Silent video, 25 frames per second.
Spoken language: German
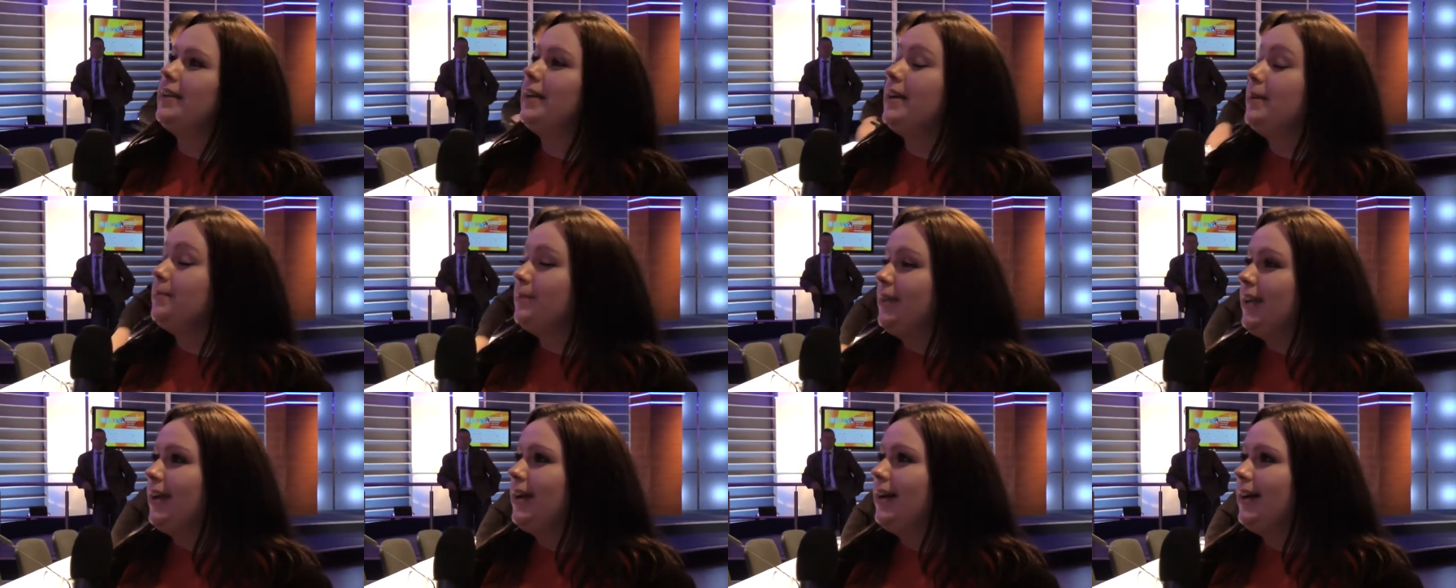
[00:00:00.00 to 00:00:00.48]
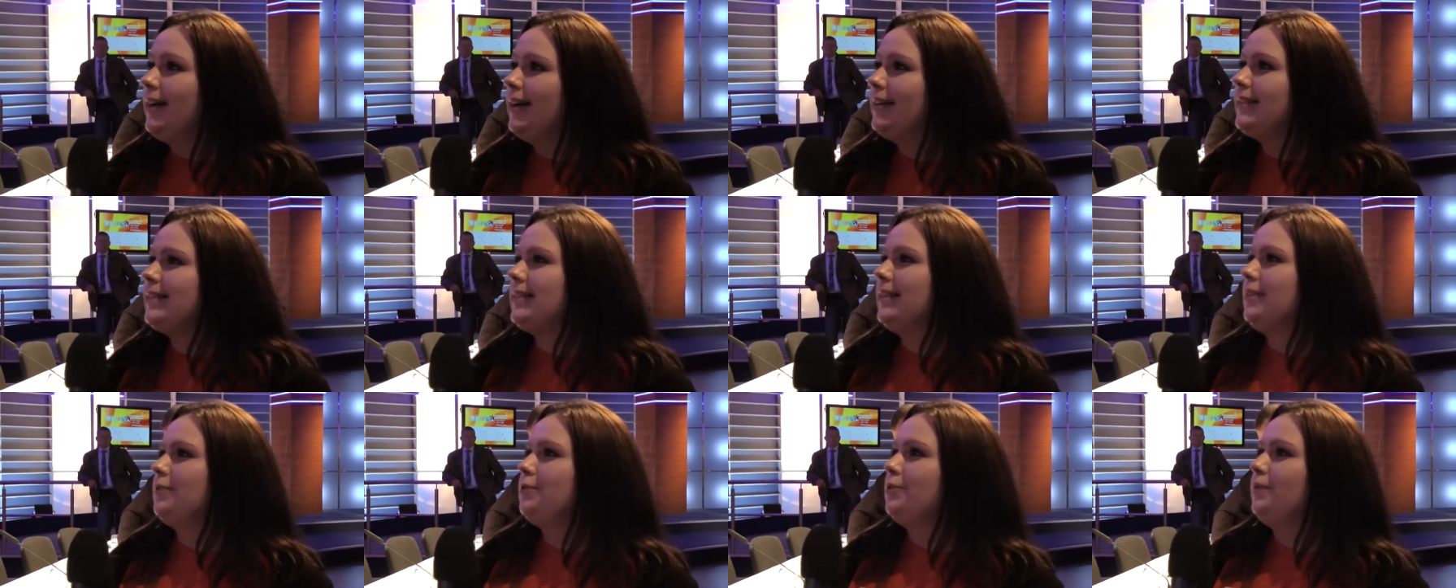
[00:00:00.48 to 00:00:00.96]
Der MDR
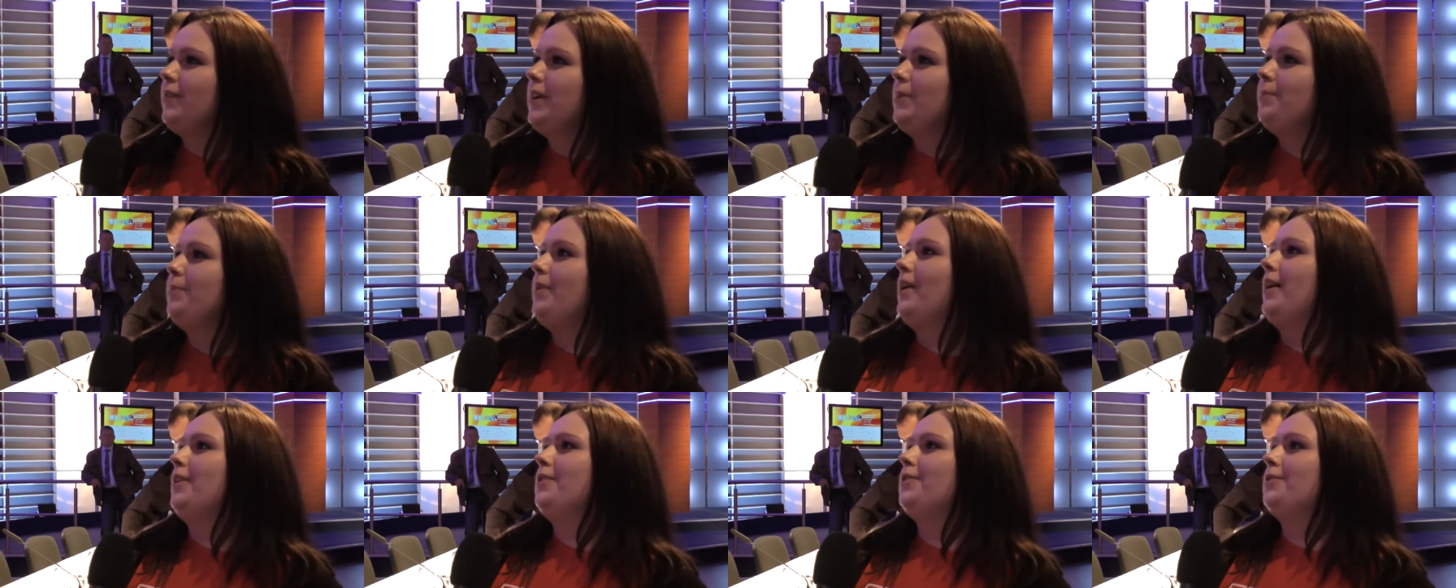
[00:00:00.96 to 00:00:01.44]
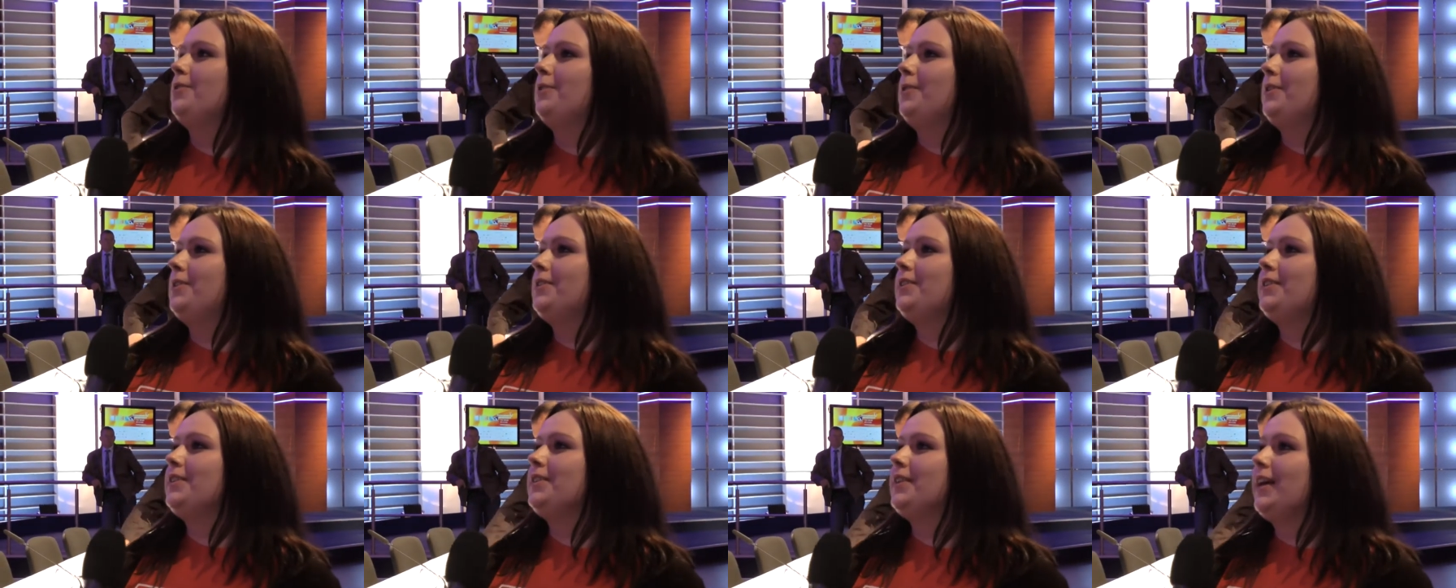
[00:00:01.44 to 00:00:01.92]
hat seit November eine
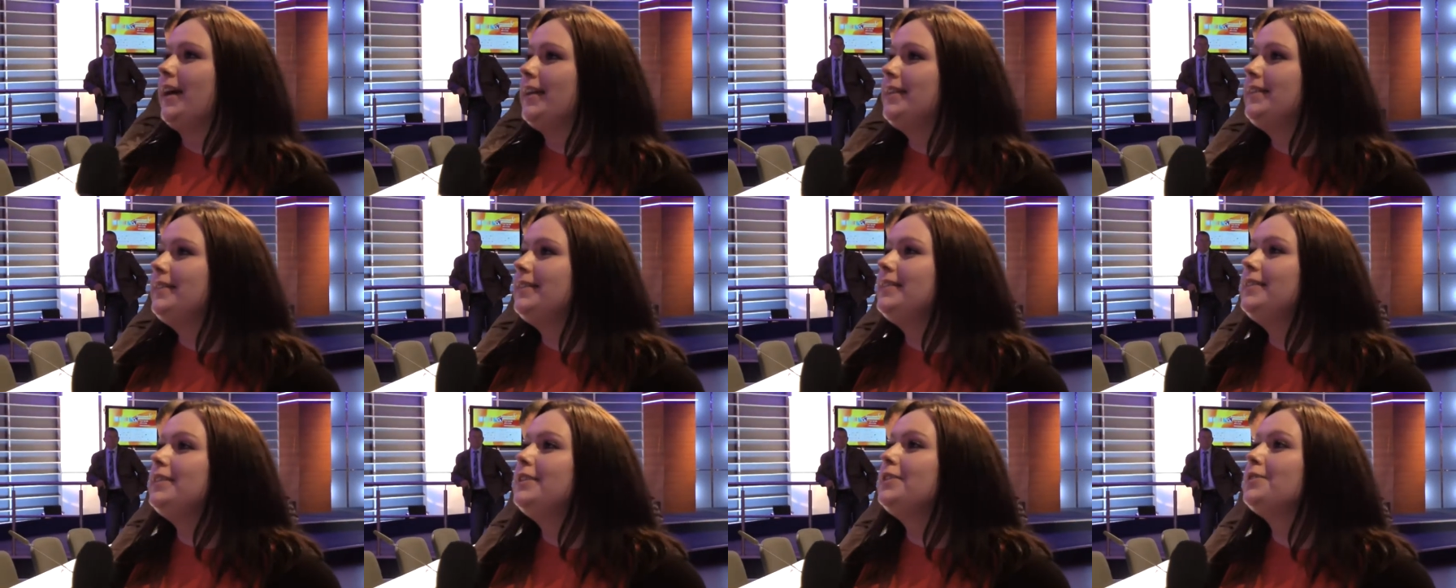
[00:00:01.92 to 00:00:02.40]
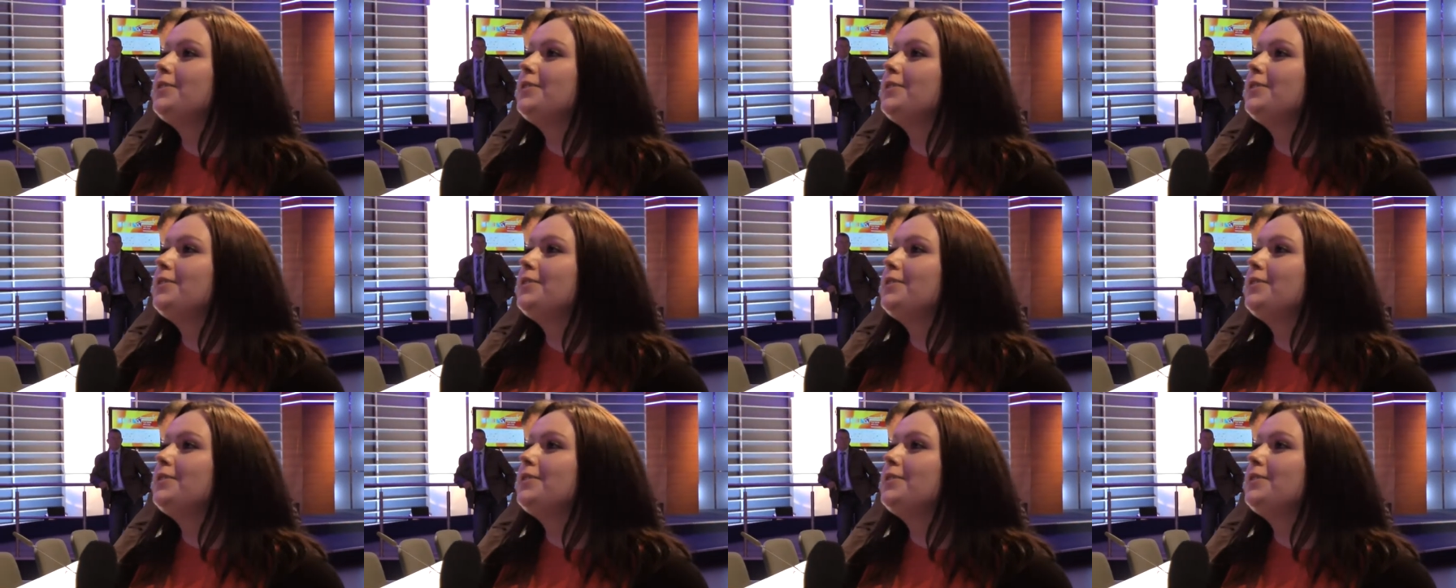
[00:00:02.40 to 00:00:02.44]
neue Intendantin,